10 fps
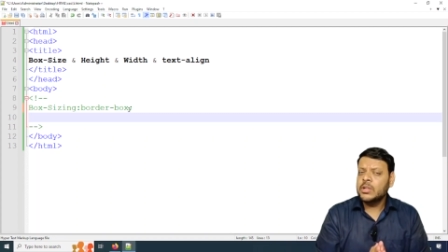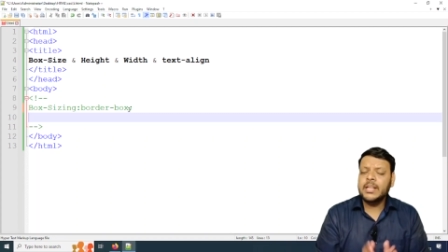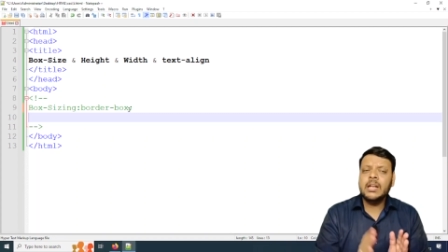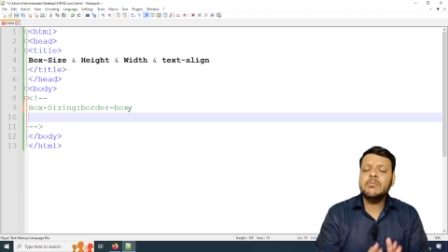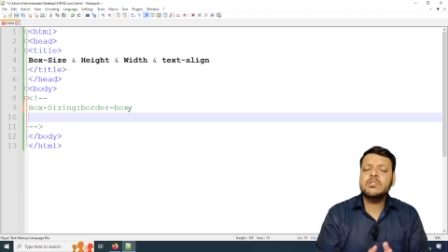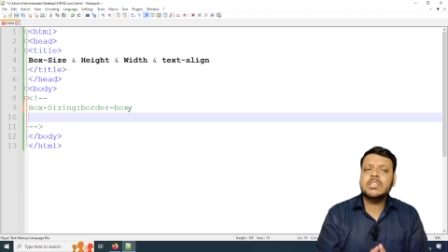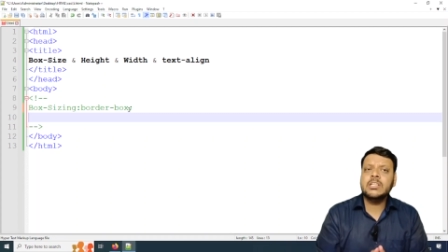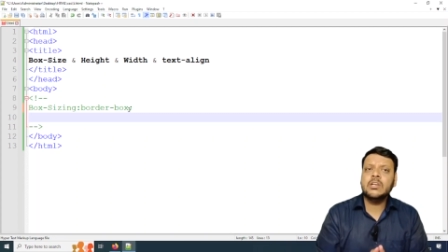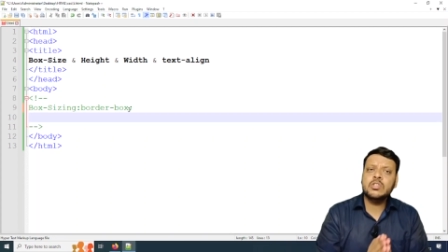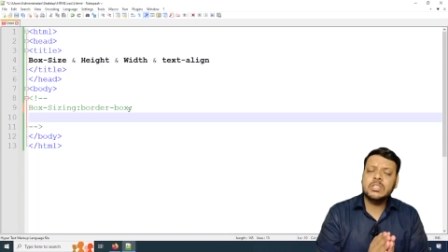देन हम उसके
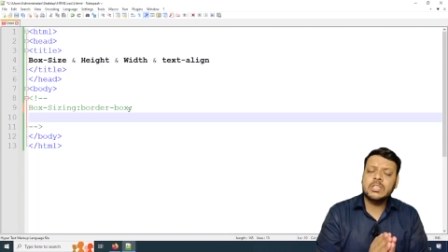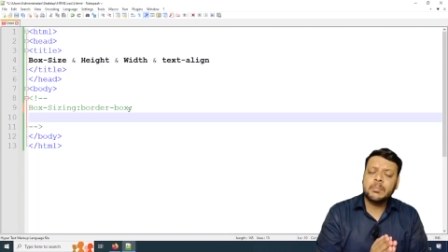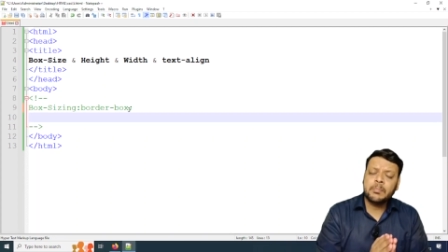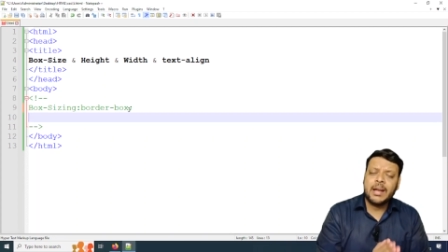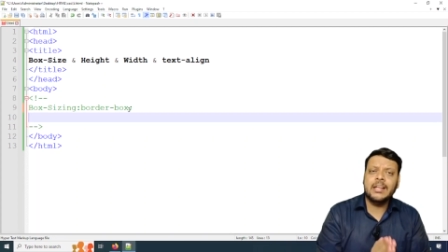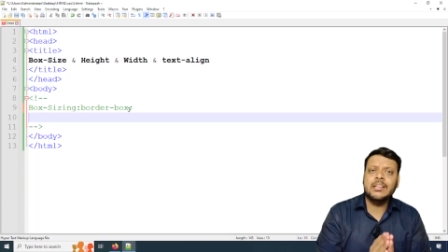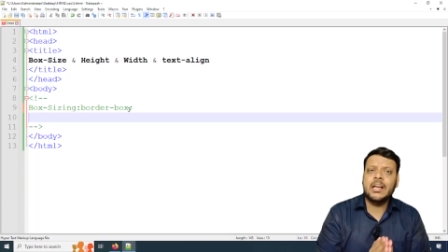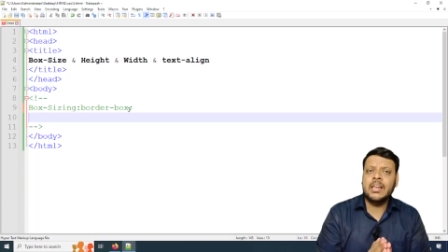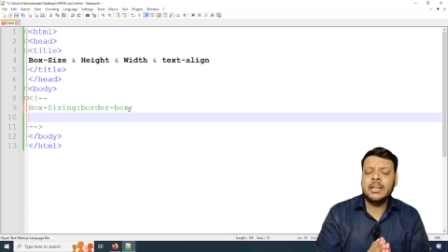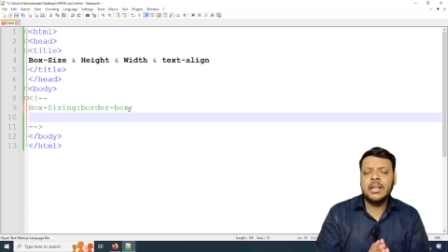अंदर कुछ पैडिंग
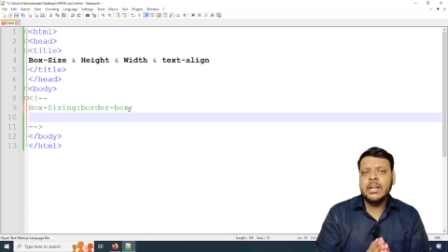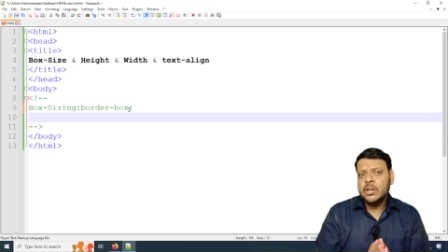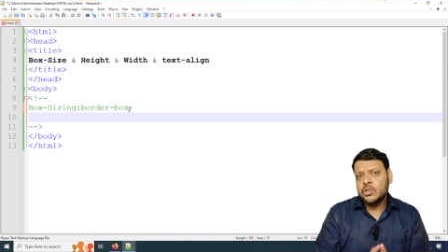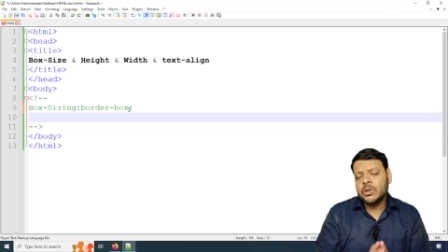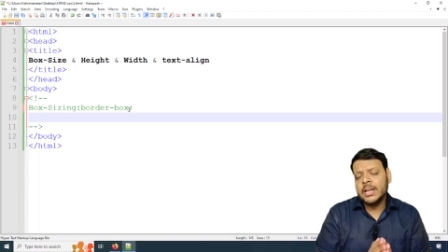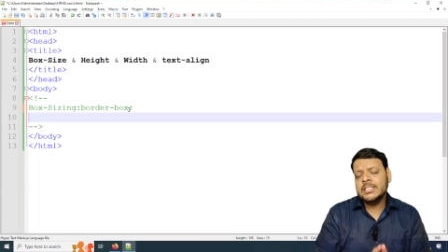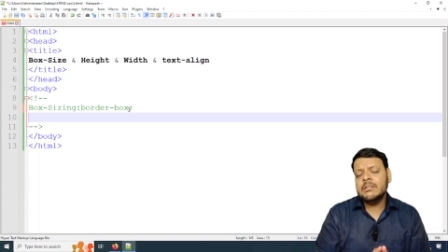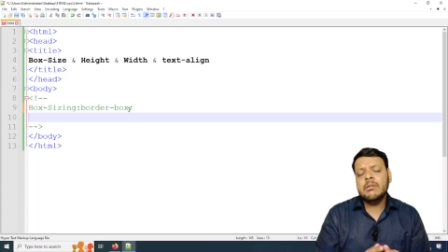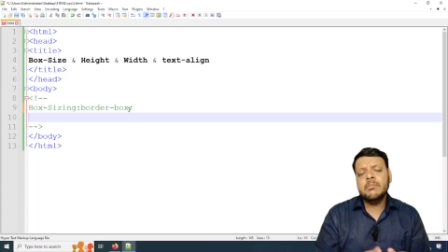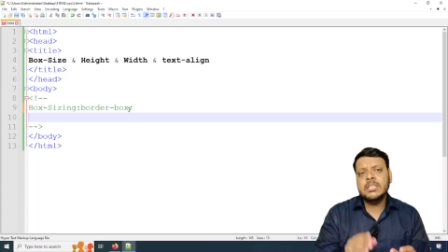डालेंगे तो गाइज
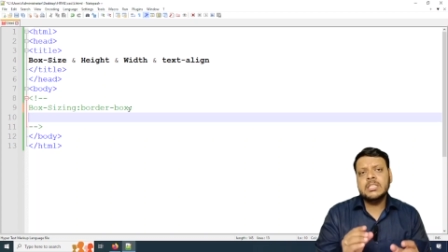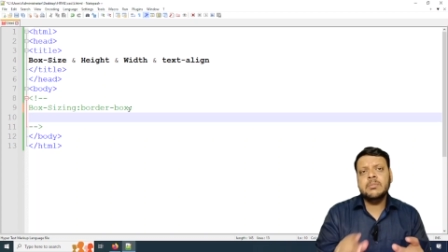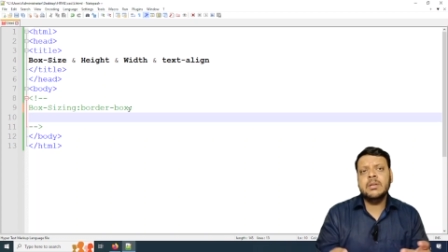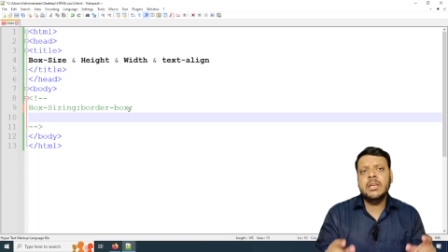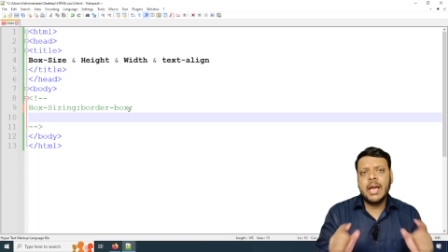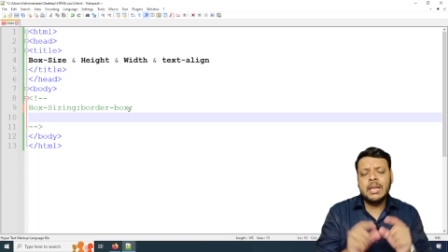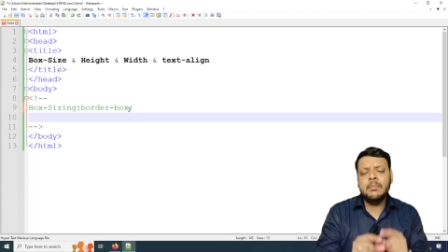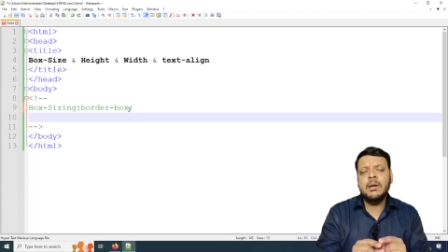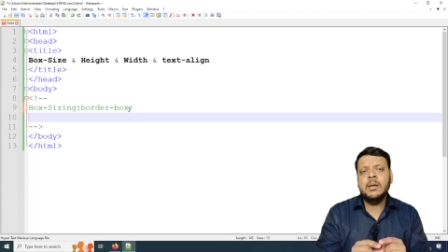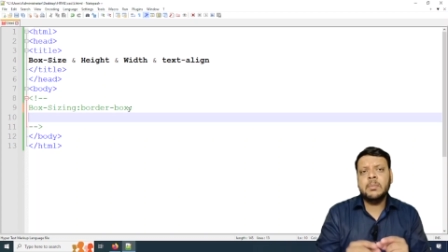जब हम किसी भी
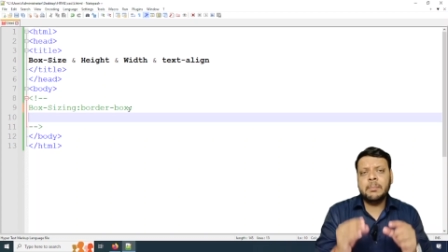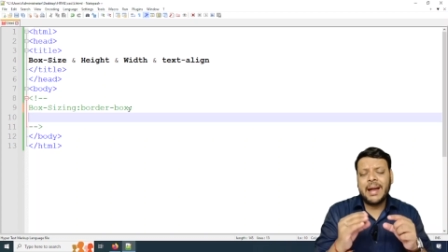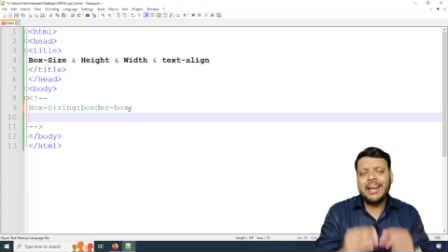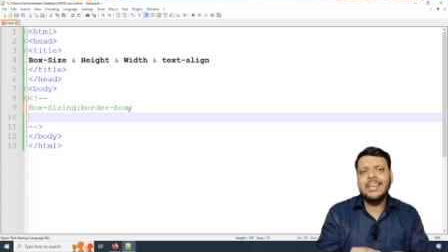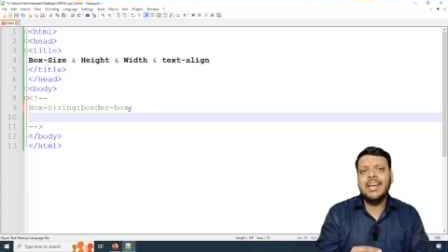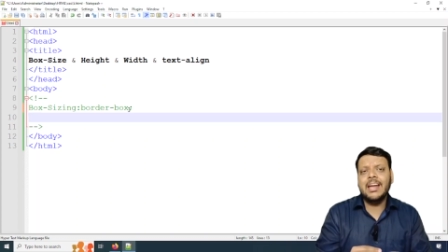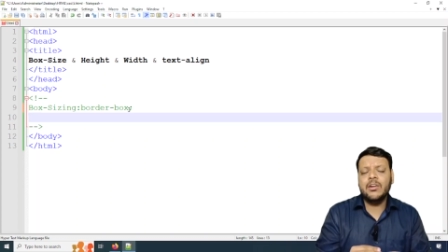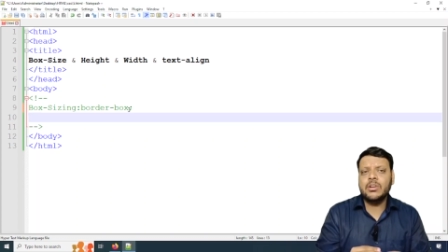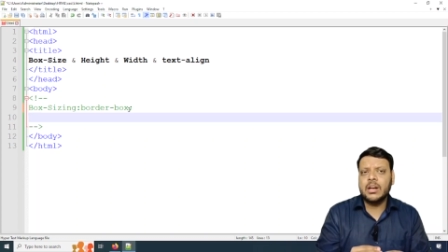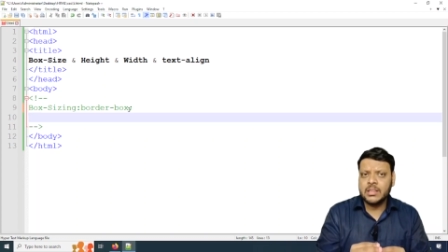एलिमेंट पर पैडिंग एड
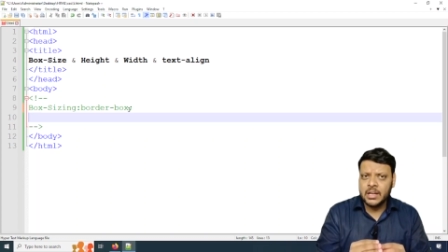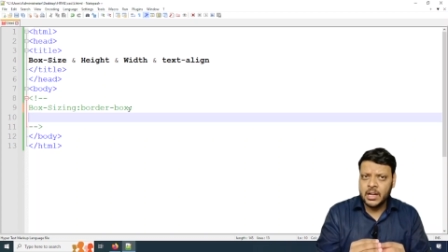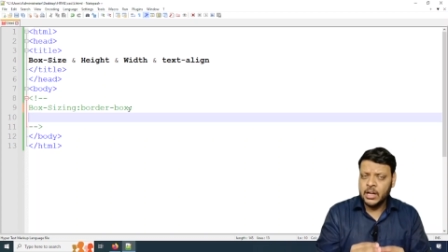ऑन करते हैं